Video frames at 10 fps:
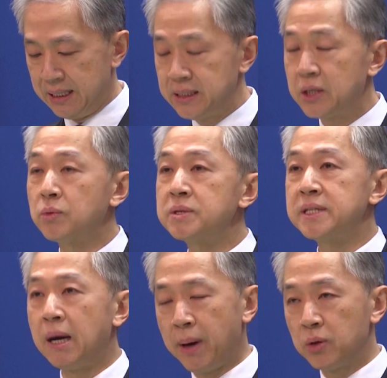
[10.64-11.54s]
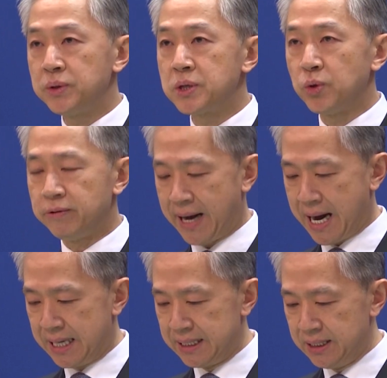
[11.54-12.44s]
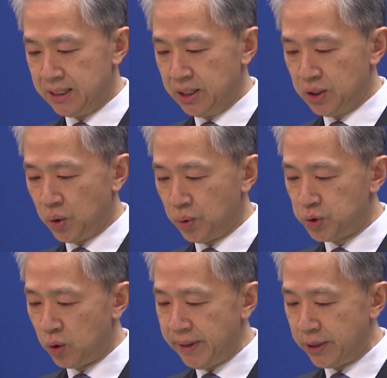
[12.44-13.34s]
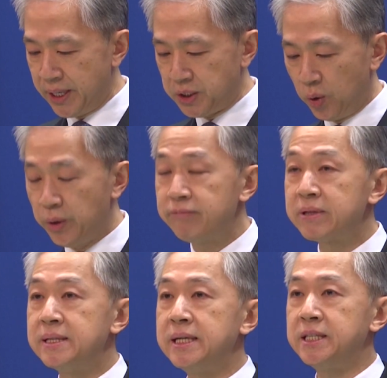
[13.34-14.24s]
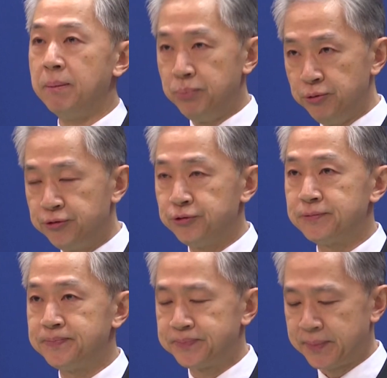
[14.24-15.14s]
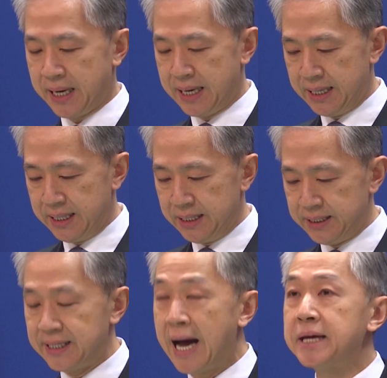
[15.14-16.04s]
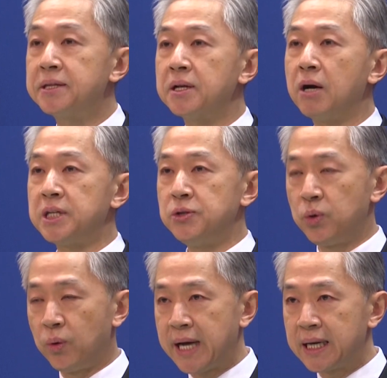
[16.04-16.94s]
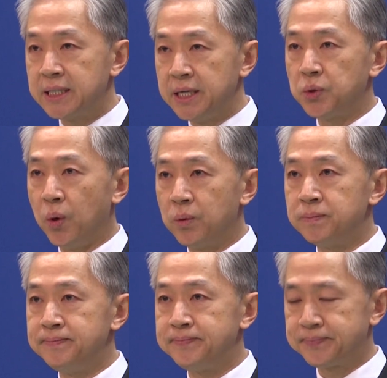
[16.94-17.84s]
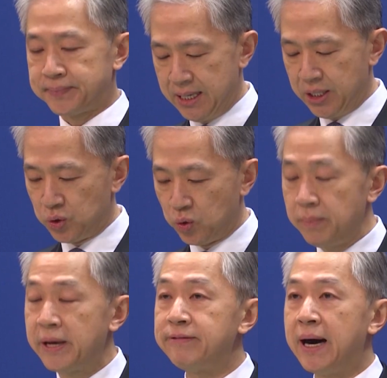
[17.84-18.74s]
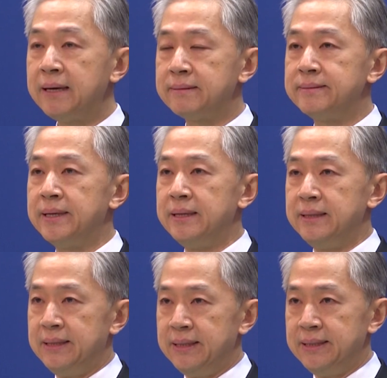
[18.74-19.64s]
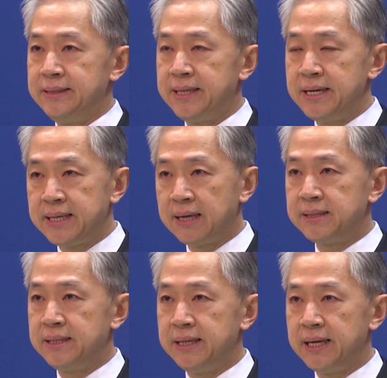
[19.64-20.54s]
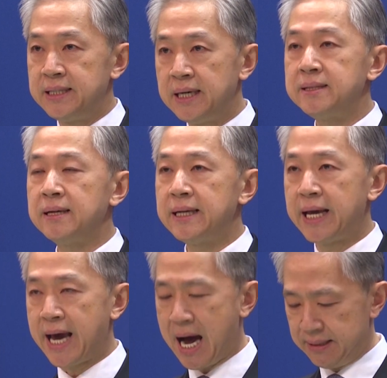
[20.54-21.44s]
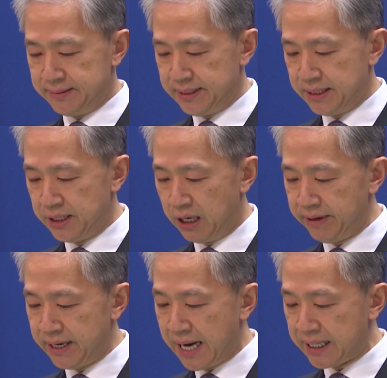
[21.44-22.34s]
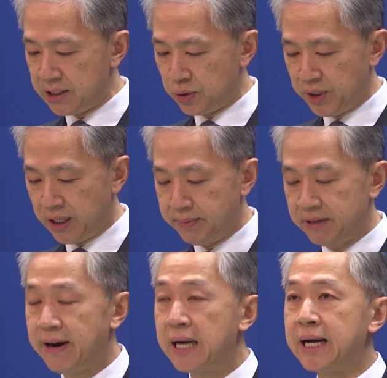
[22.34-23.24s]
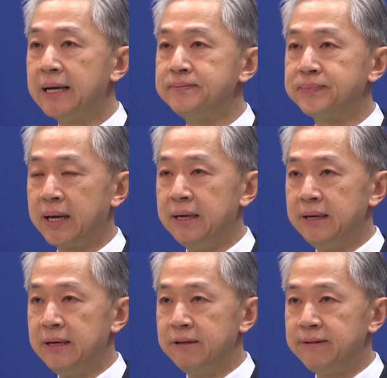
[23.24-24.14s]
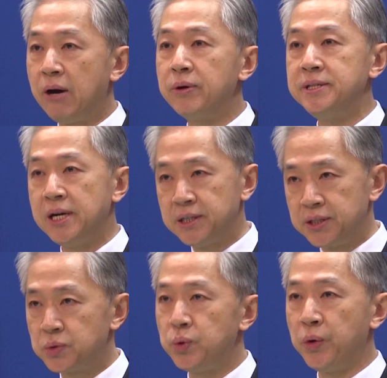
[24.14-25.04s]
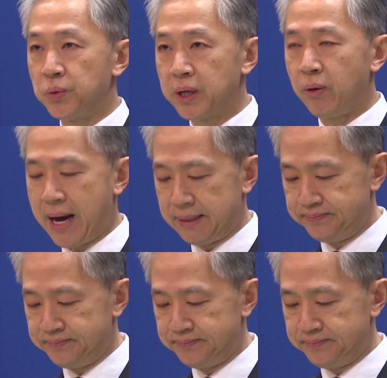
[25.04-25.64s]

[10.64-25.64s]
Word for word: 这种自相矛盾的做法，同中美元首会晤的精神不符，也难以得到地区国家的认同。如果美方真像其声称的那样，要为亚太地区和平发展发挥建设性作用的话，